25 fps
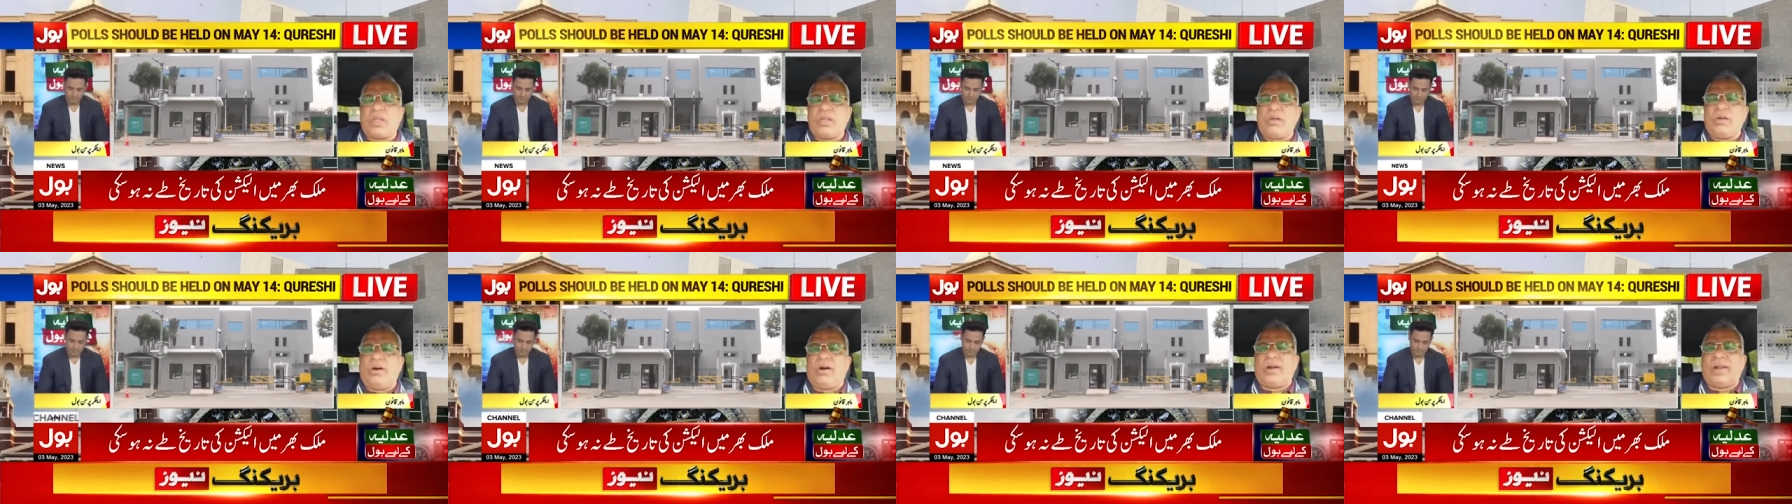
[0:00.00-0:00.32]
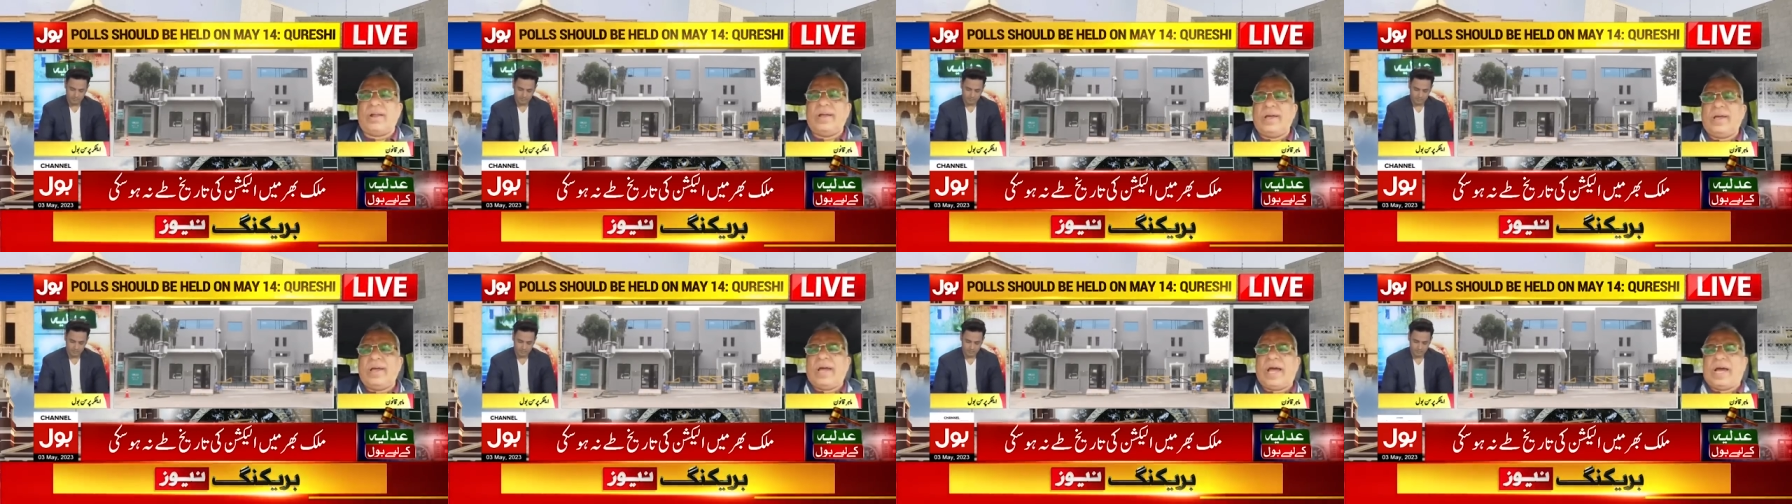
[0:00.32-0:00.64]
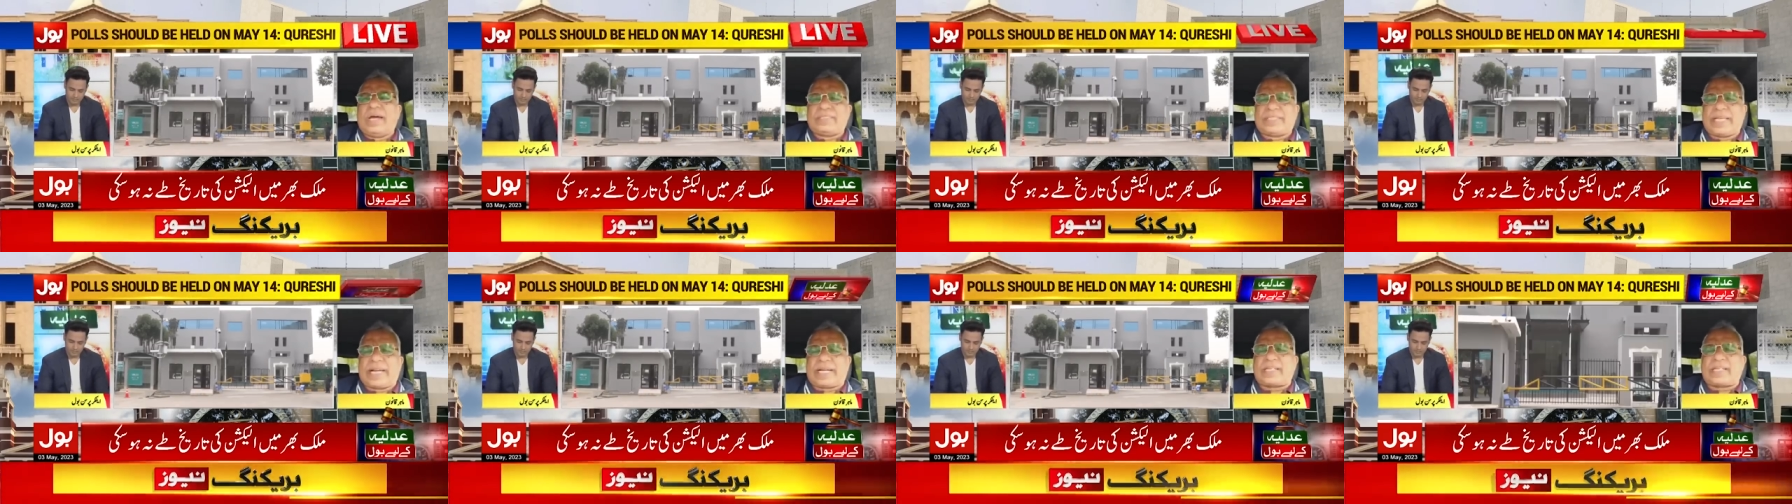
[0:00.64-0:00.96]
और
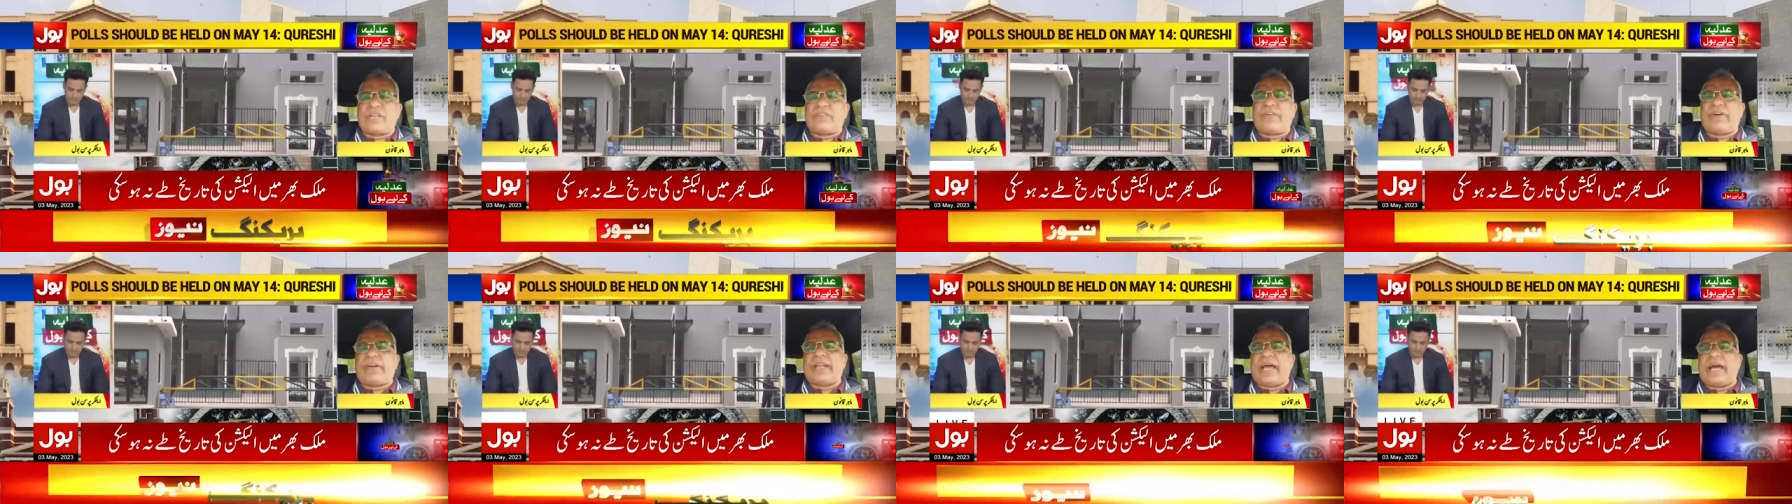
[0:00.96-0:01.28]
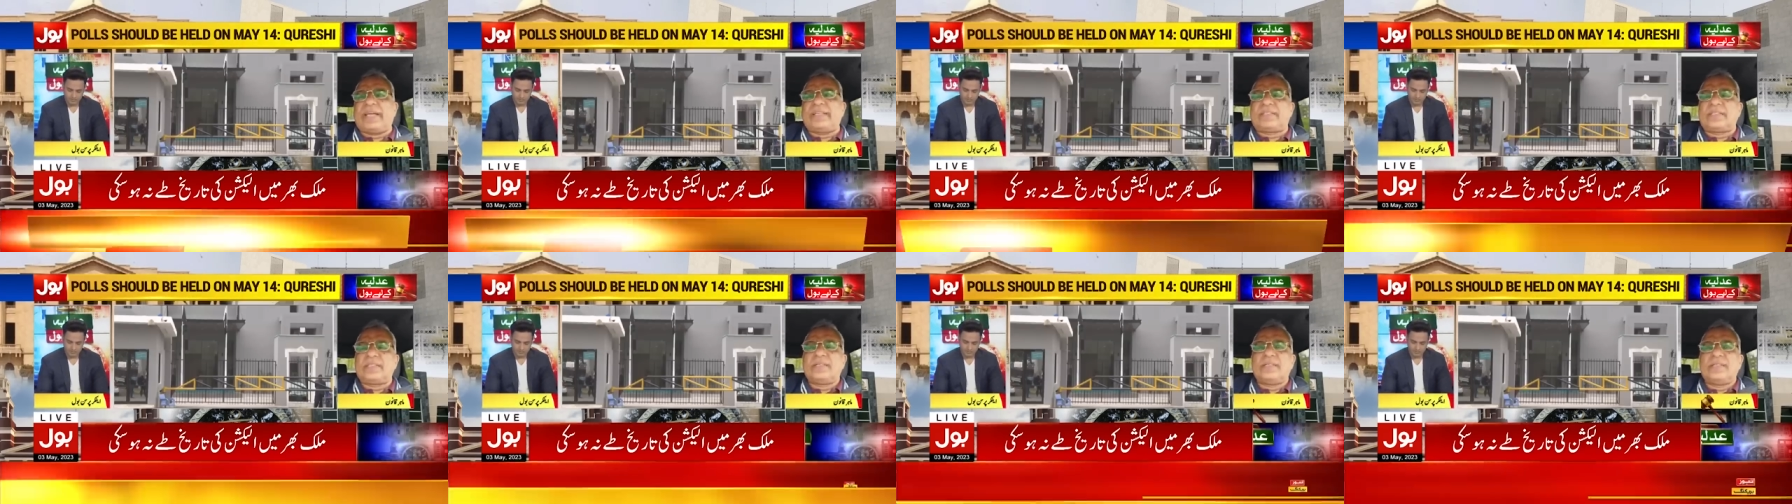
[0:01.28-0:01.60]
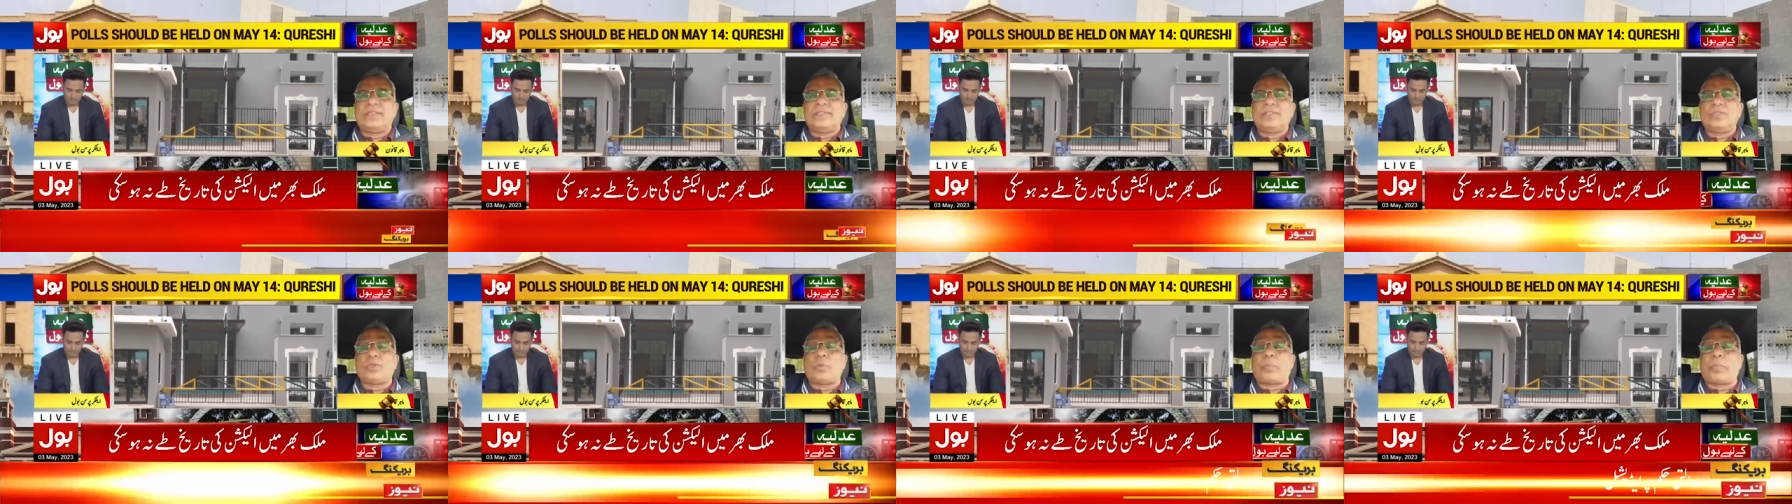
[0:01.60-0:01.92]
सेक्रेटरी फाइनेंस
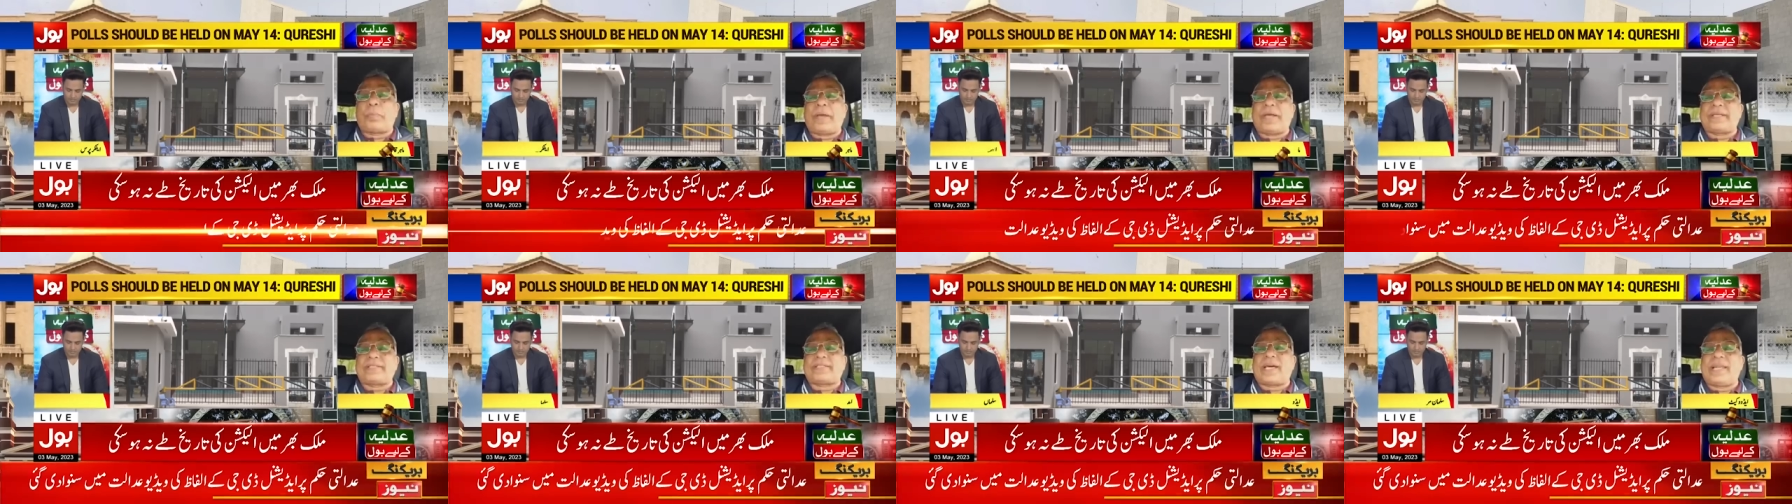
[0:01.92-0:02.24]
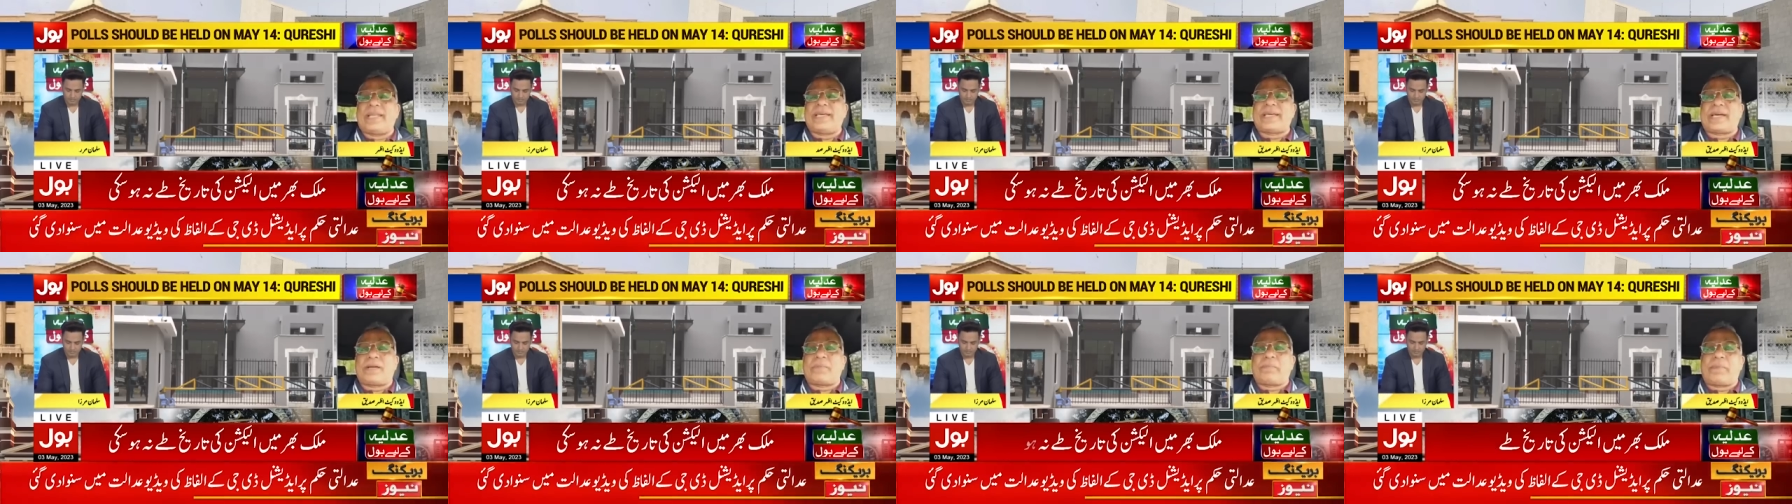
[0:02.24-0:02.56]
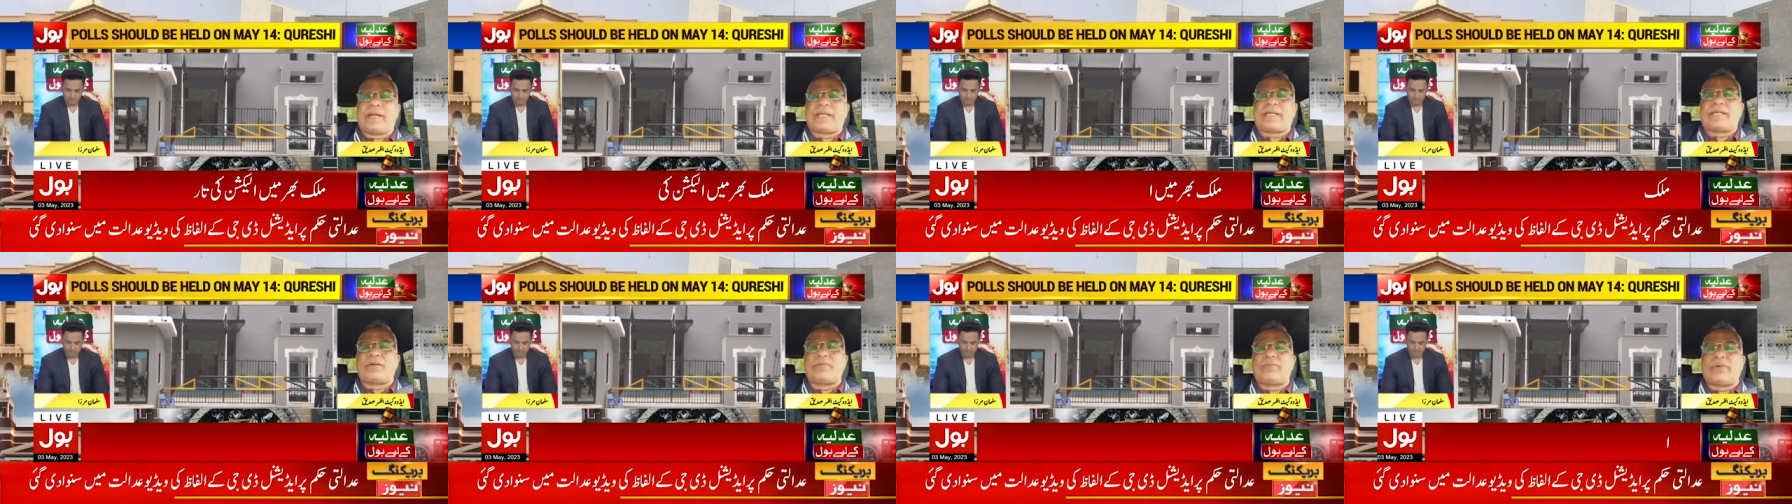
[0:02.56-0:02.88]
तो पैसा लेकर
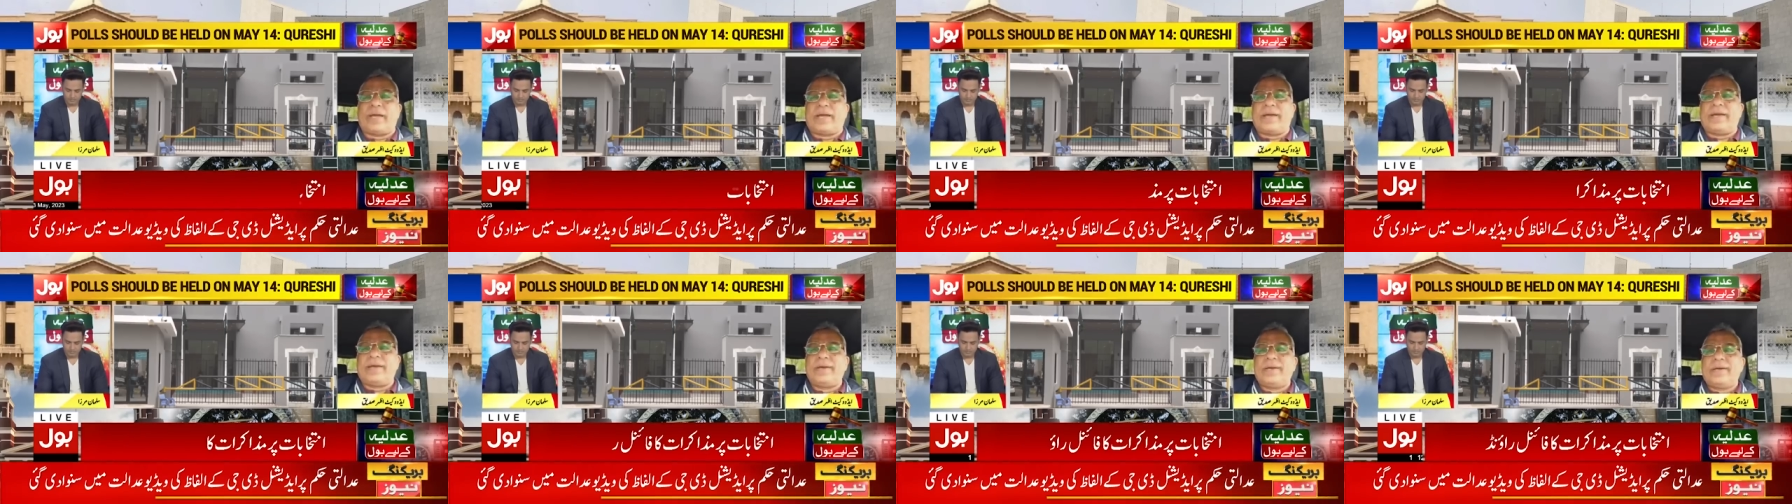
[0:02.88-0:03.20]
बैठे हुए हैं